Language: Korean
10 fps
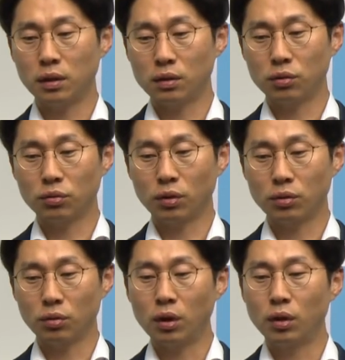대한 선호
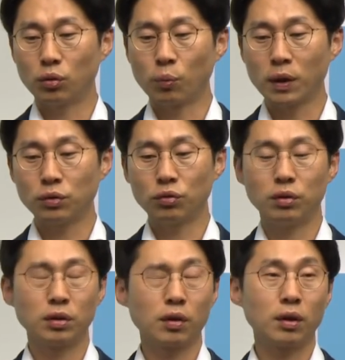계속 높아지고
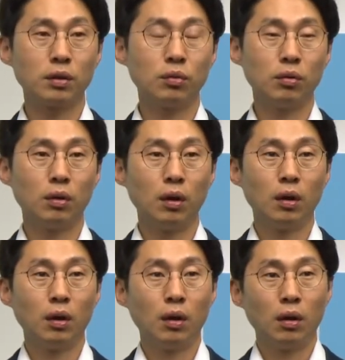있는 상황이고
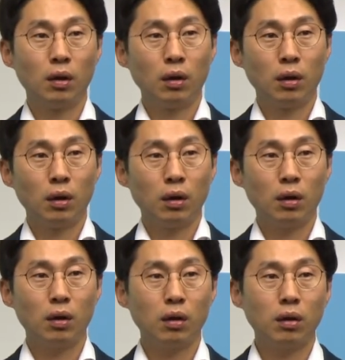
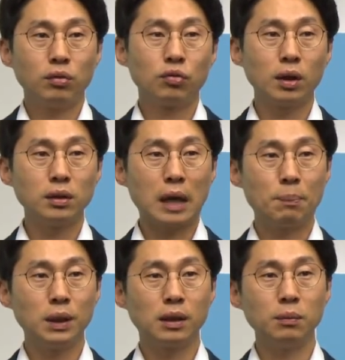아, 유가는
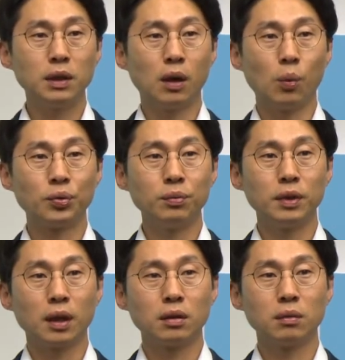잡힐 기미가
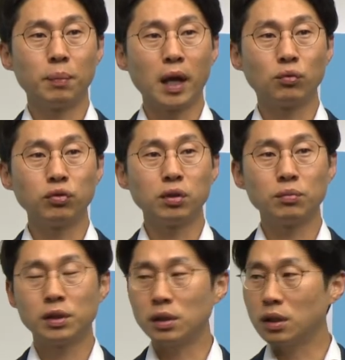없습니다. 지금
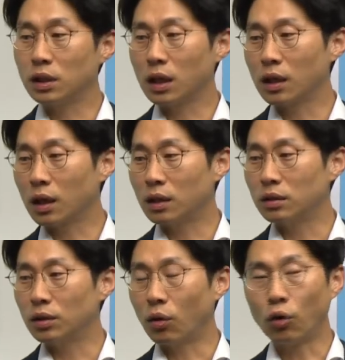
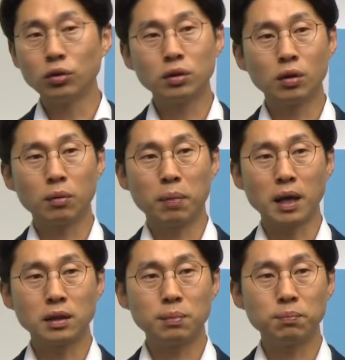109.77달러까지 어느덧
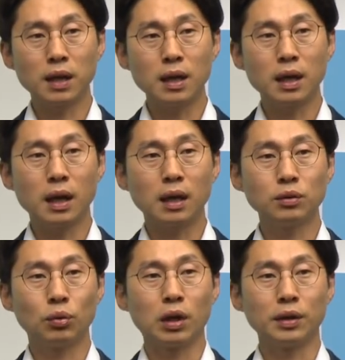110달러까지
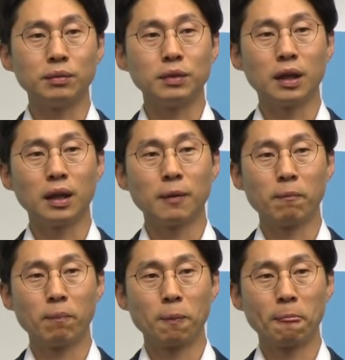올라왔습니다.
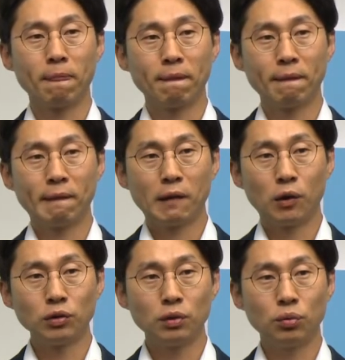
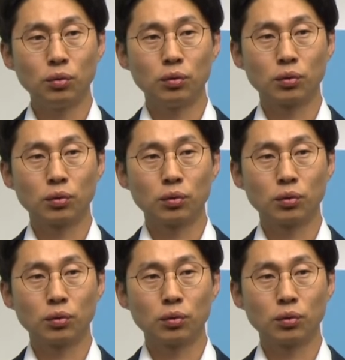어제도